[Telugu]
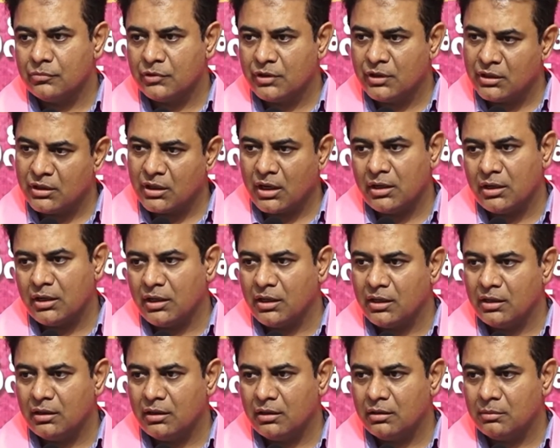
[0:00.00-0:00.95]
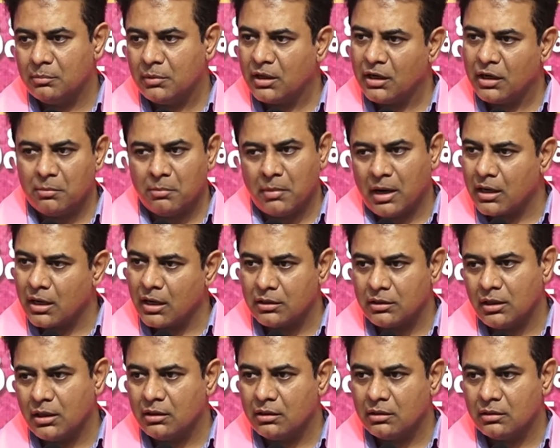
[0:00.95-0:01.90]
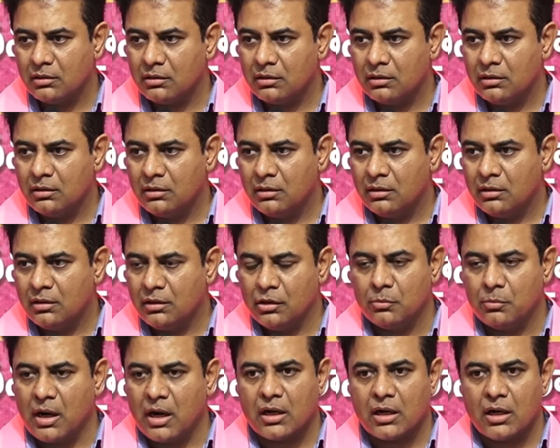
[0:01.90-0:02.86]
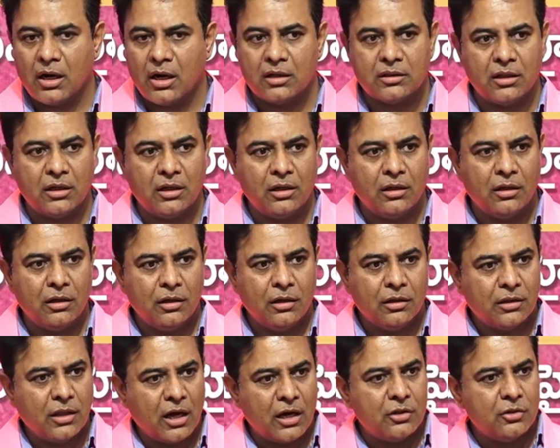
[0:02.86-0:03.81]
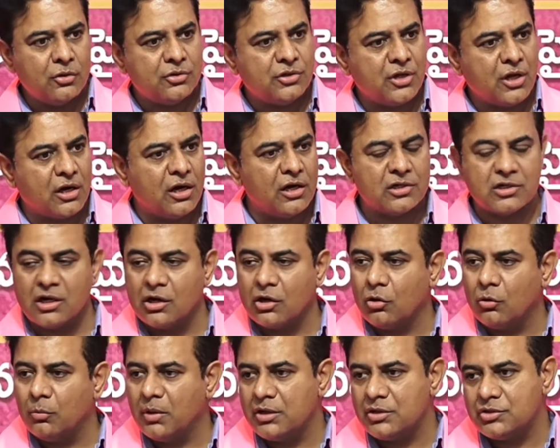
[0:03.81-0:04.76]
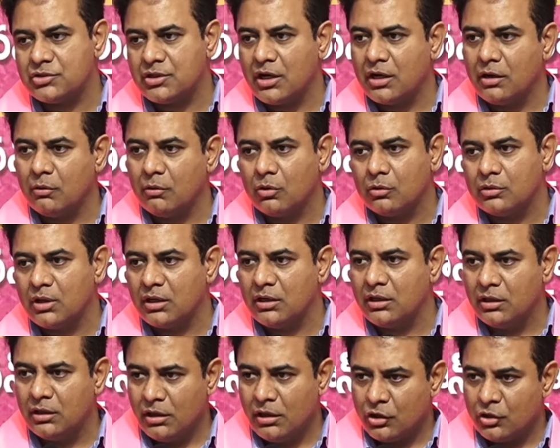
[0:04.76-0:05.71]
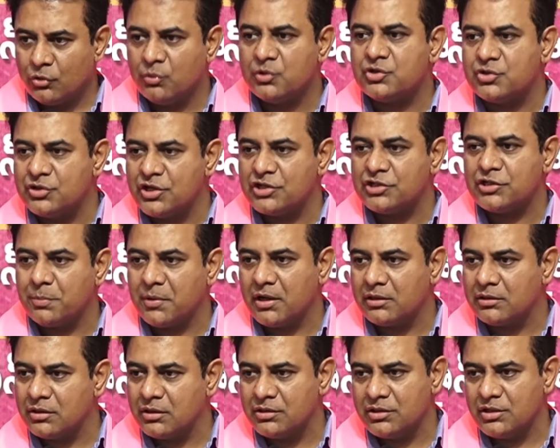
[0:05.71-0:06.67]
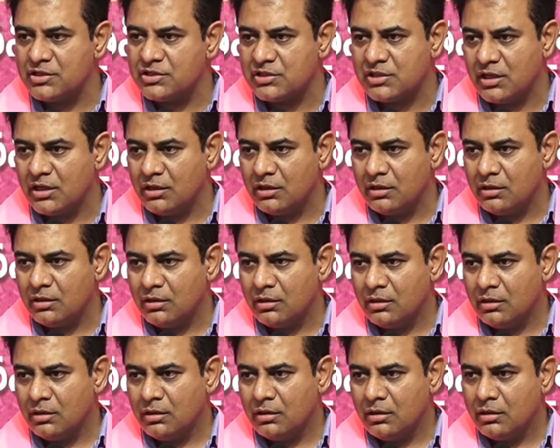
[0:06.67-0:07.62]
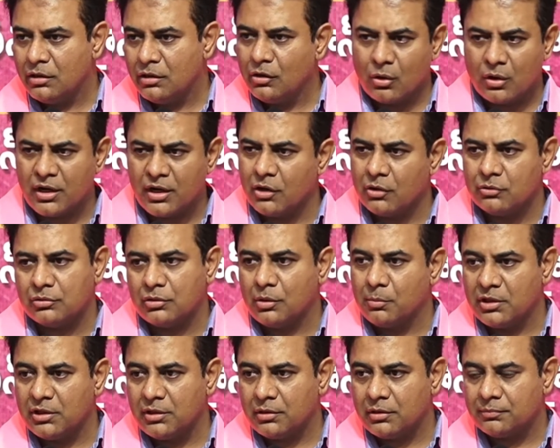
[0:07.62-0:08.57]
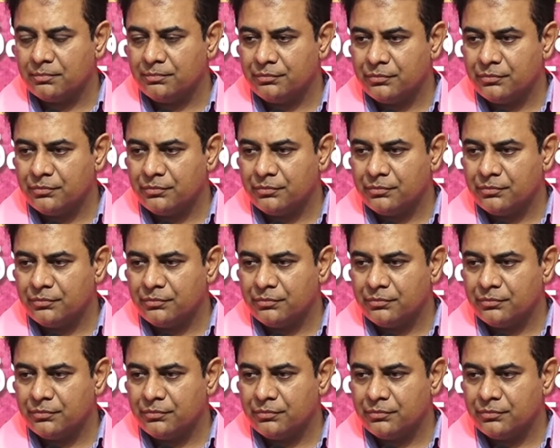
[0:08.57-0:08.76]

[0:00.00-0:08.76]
తింటా అంటే మరి నేను మాట్లాడద్దా నేను మాట్లాడితే దాని ఏదో జర్నలిస్టులను అవమానించిన ఎవరో దాన్ని ట్విస్ట్ చేసే ప్రయత్నం చేస్తే నేను ఒకటే అడుగుతున్నా బ్రదర్